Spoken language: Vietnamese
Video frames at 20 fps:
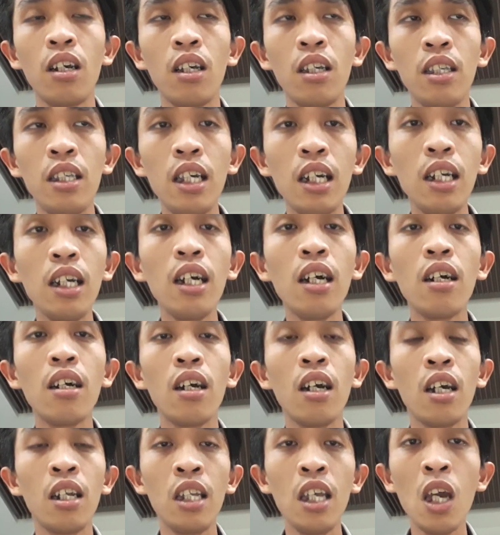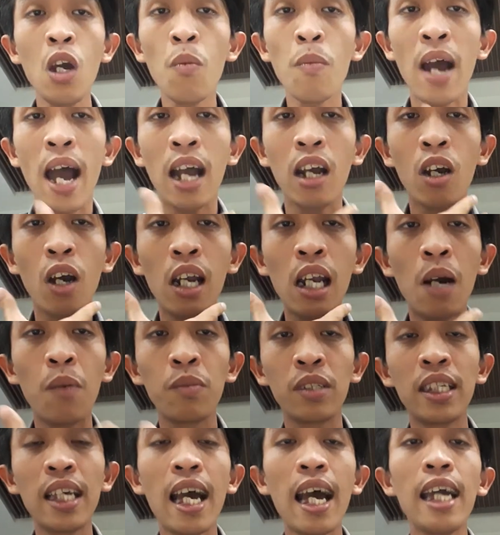như á, nếu mà người làm
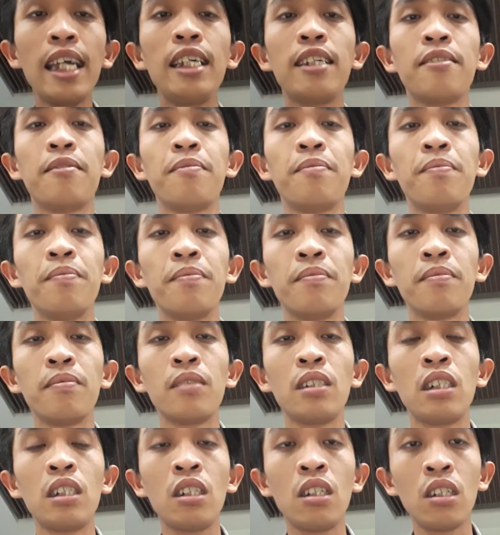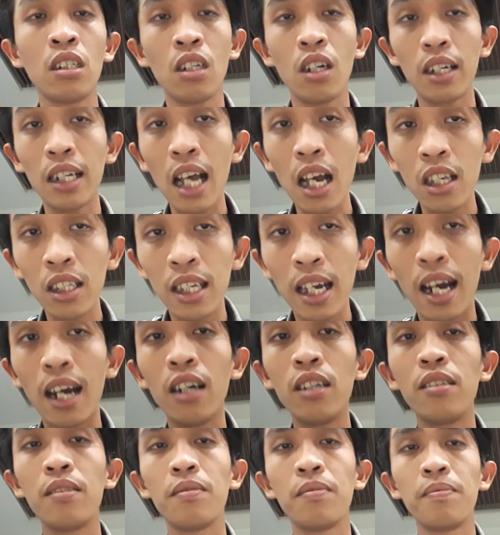sai người ta
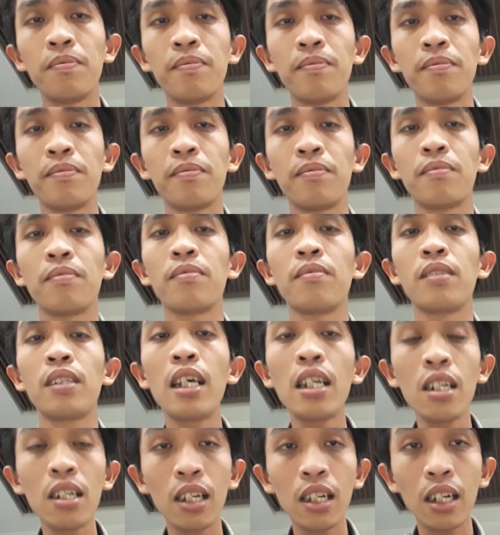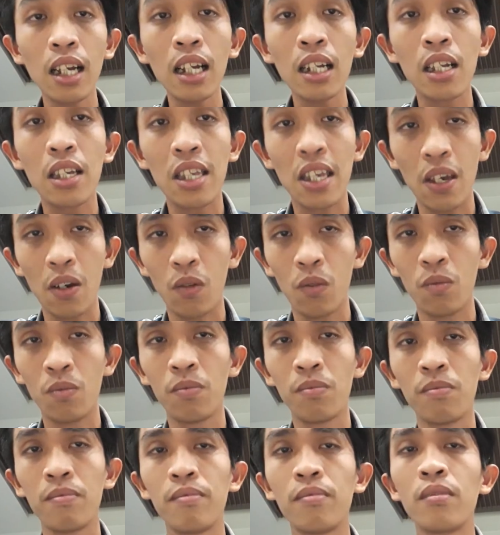sợ rất rất là nhiều
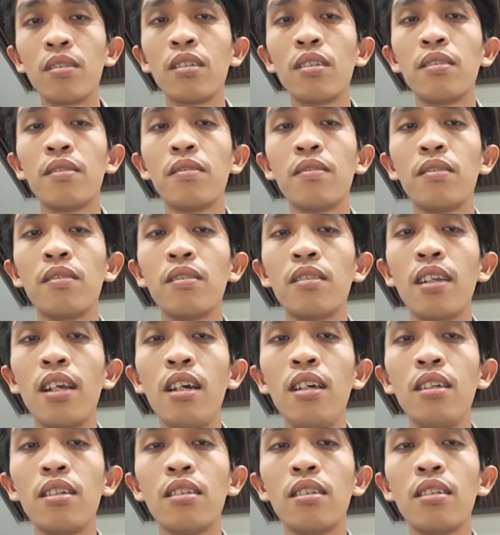đó